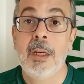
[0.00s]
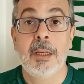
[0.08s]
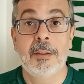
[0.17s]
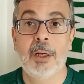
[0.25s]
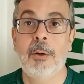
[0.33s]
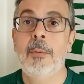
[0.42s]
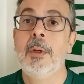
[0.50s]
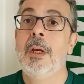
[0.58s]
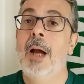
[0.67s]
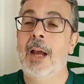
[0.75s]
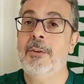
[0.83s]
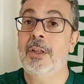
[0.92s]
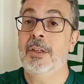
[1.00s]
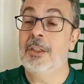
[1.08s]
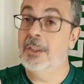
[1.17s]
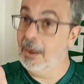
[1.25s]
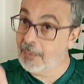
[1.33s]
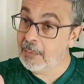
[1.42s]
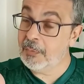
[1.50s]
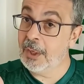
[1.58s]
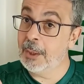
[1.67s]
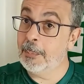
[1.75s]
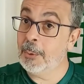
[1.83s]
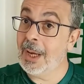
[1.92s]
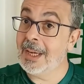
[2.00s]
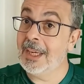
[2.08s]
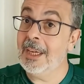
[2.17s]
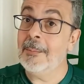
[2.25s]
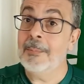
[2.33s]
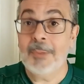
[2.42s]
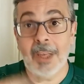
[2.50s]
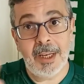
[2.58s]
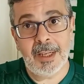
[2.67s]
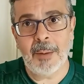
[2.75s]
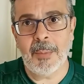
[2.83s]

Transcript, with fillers: Então, acho que a gente já vai ficando por aqui e que